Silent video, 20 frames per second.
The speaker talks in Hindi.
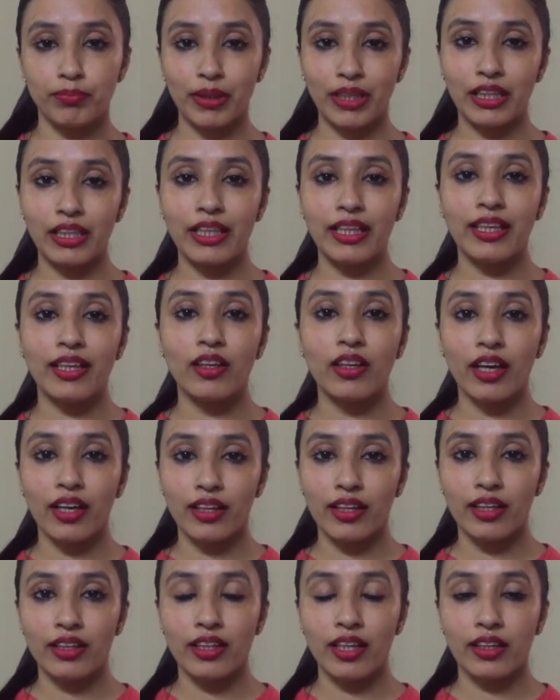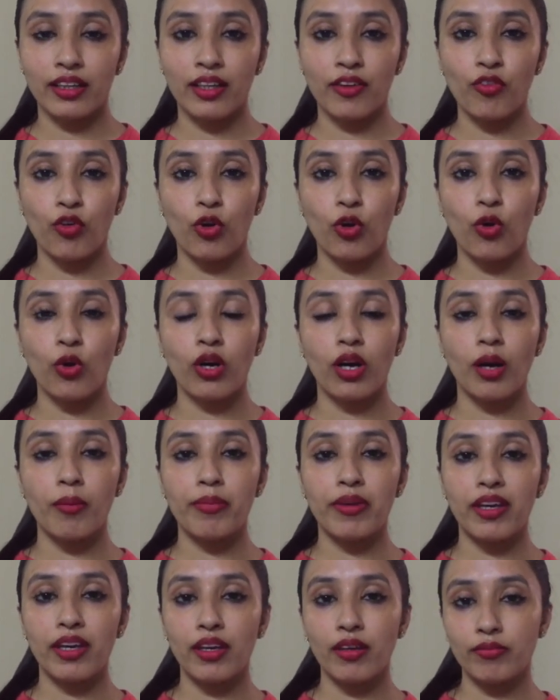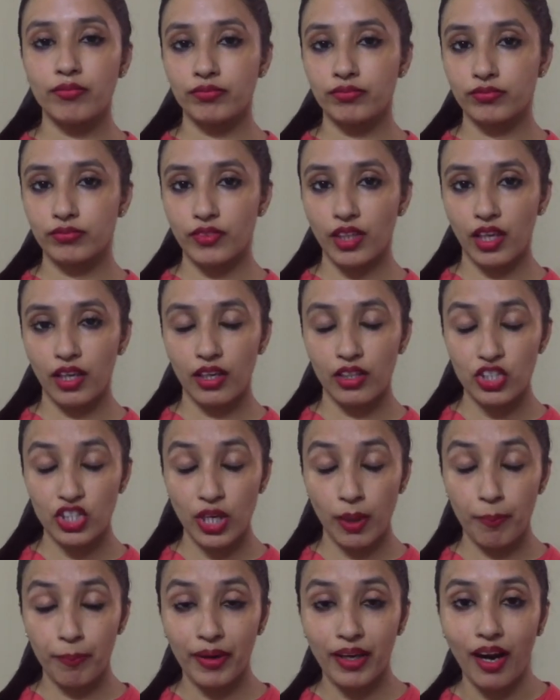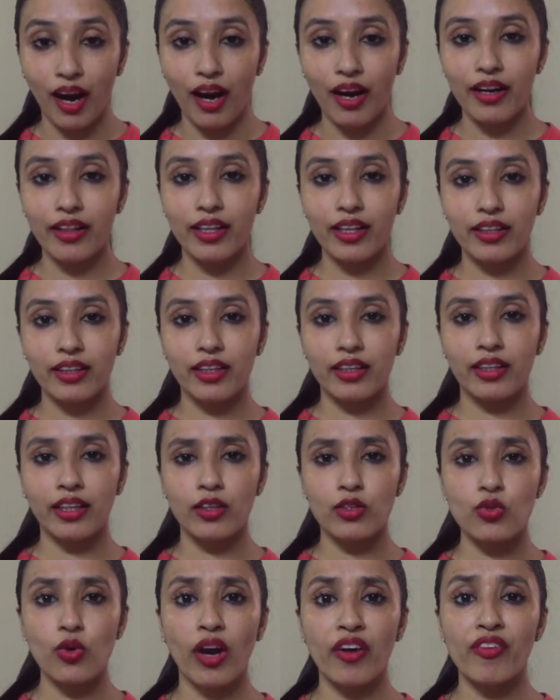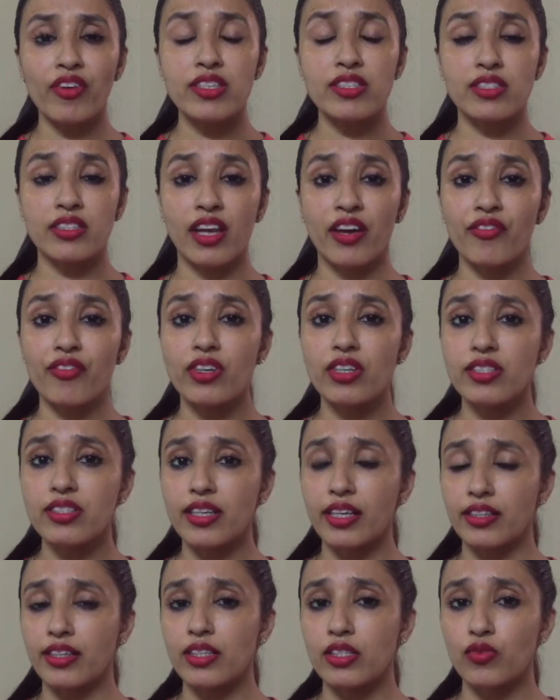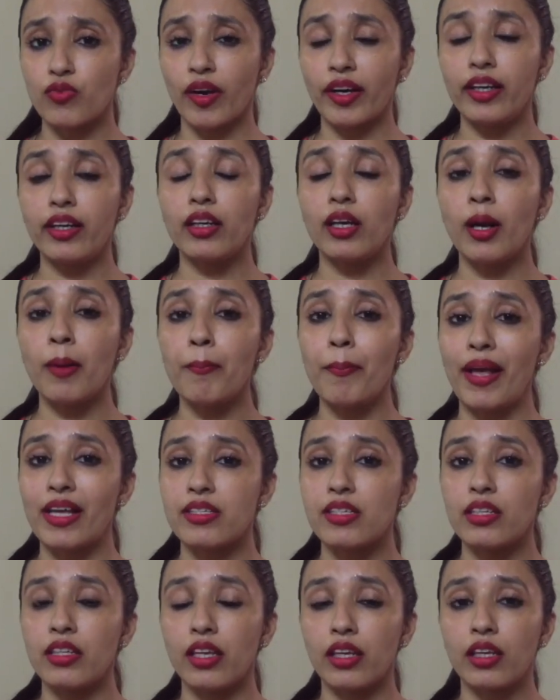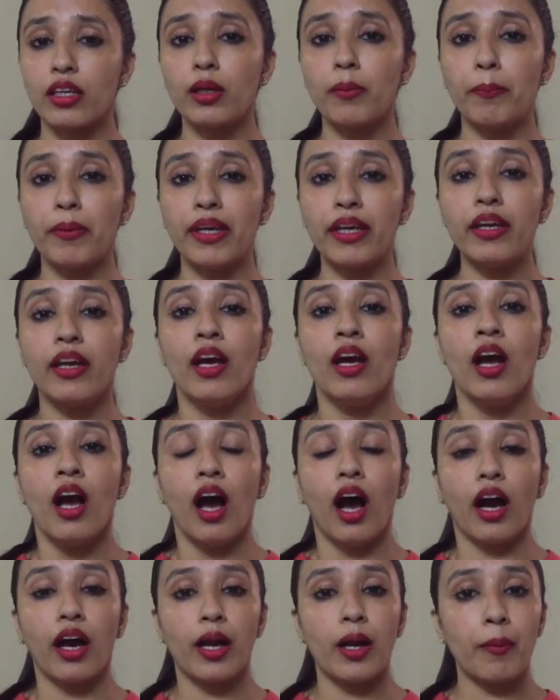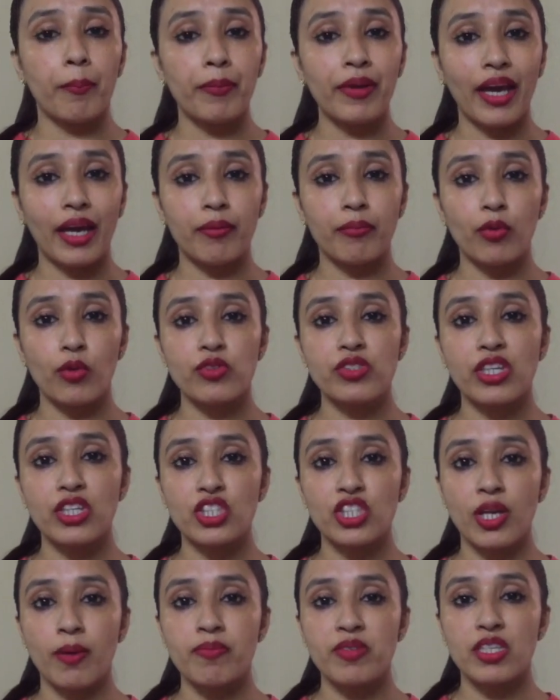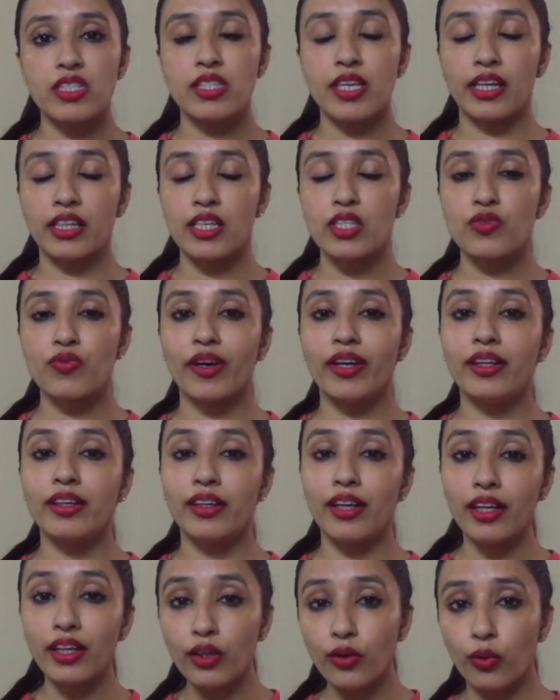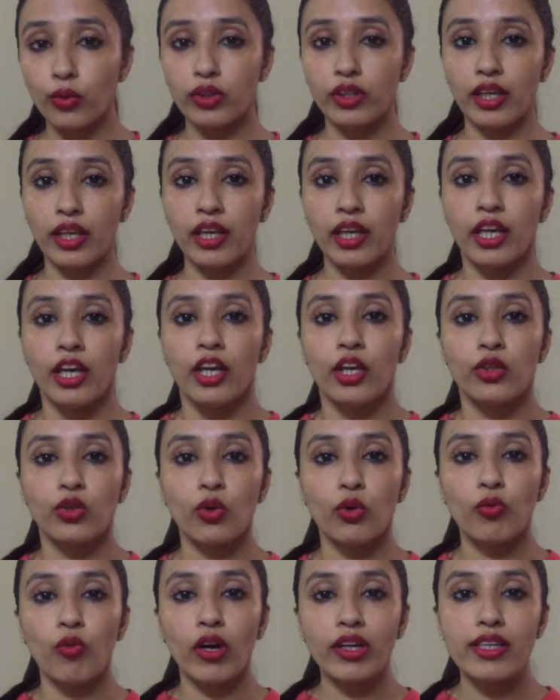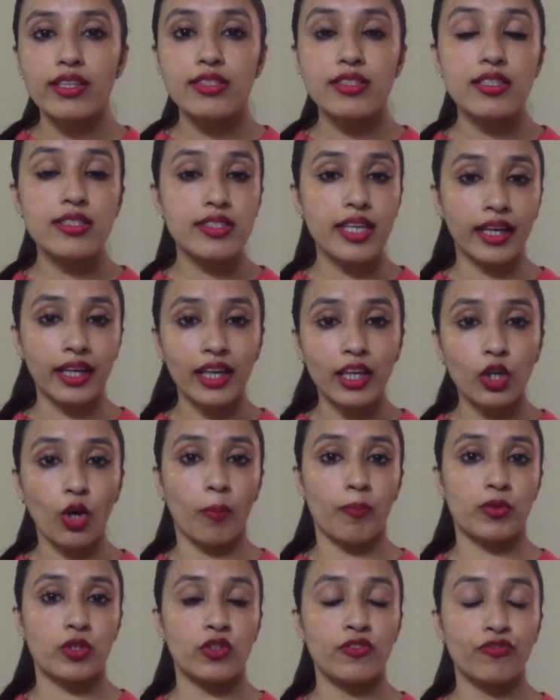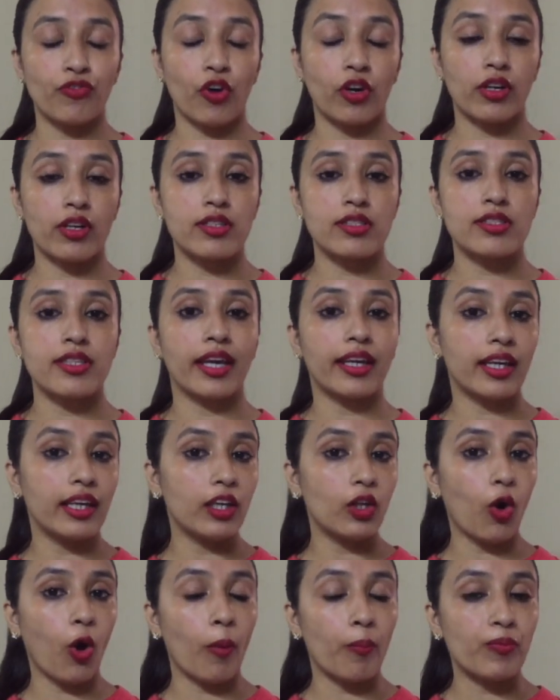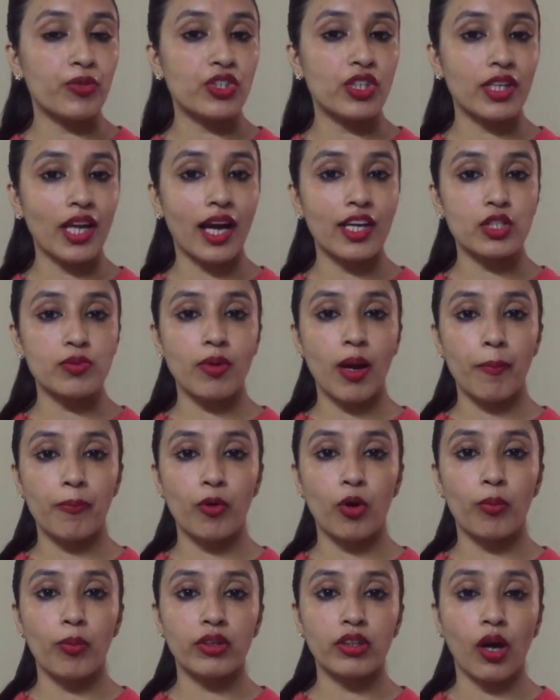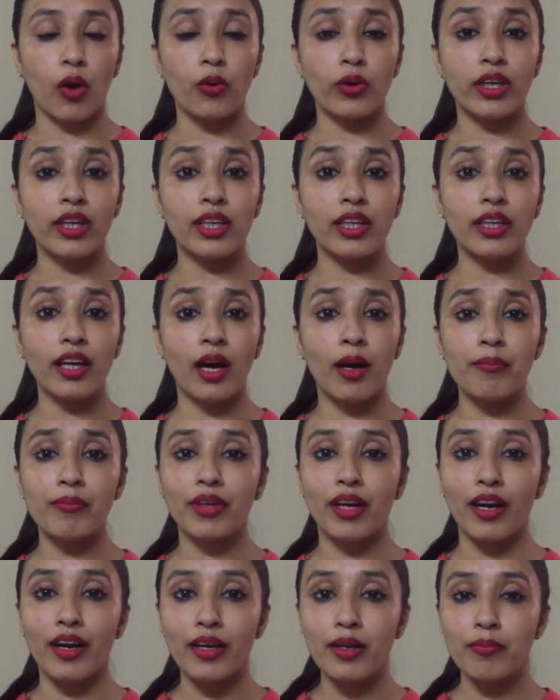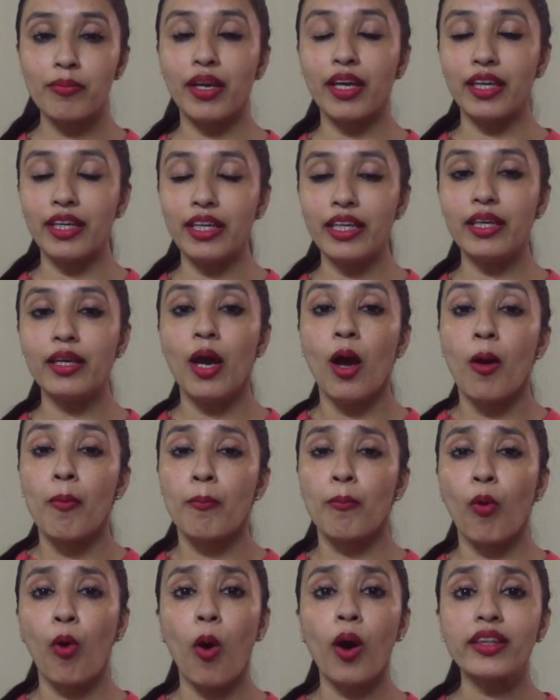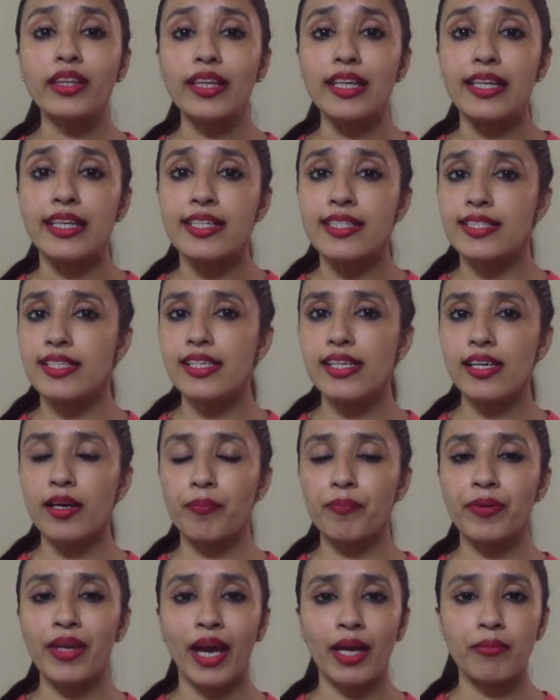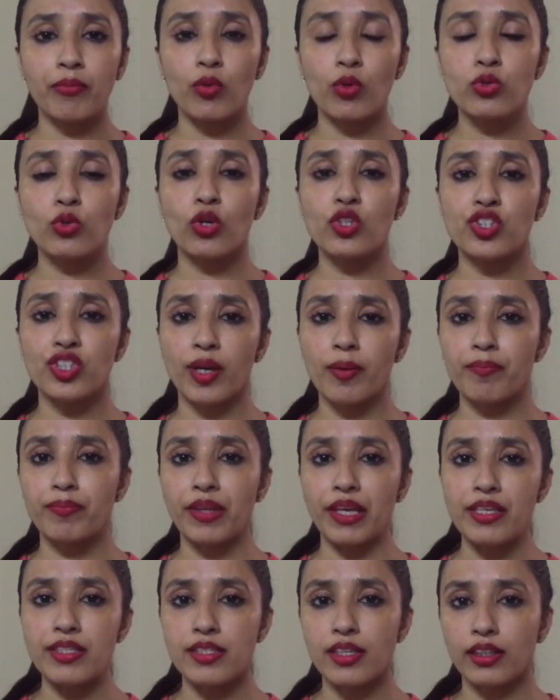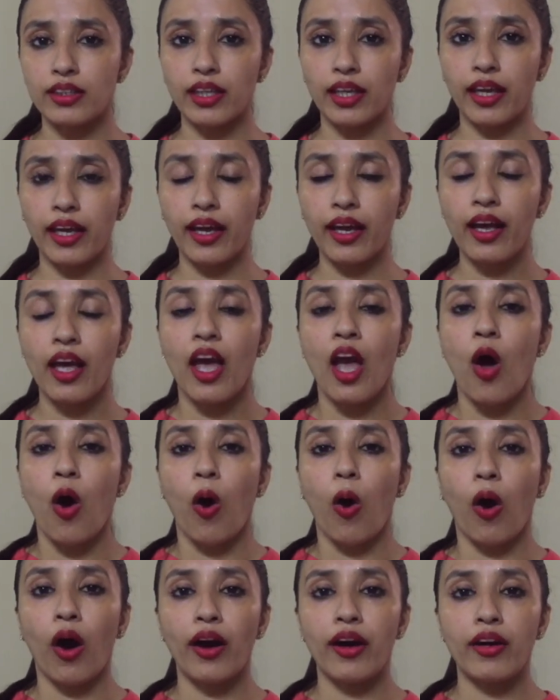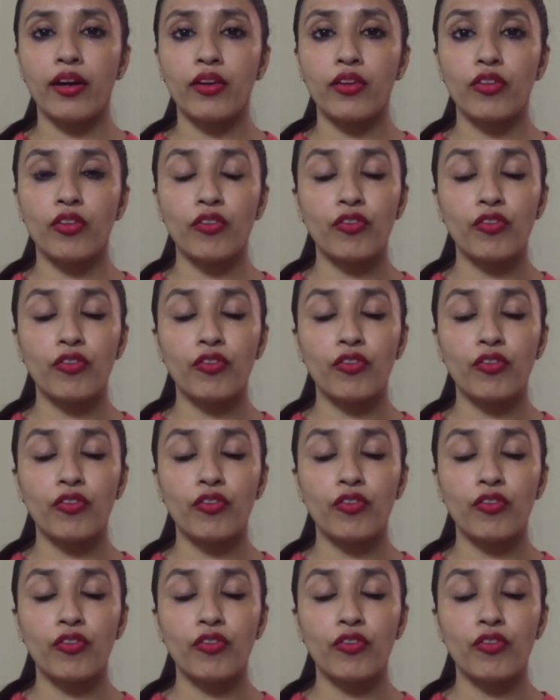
पतली कर देते थे वो लोग कभी शेप बिगाड़ देते थे सो आई वॉज नेवर सेटिस्फाइड अगर हम पैसे देकर भी अगर अपने आईब्रोज की शेप से सेटिस्फाइड नहीं होते तो वॉट इज़ द सेकेंड ऑप्शन फॉर अस सेकेंड ऑप्शन आज मैं आपको बताऊंगी कि हम घर में ही बहुत ईजिली अपने आईब्रोज को शेप दे सकते हैं और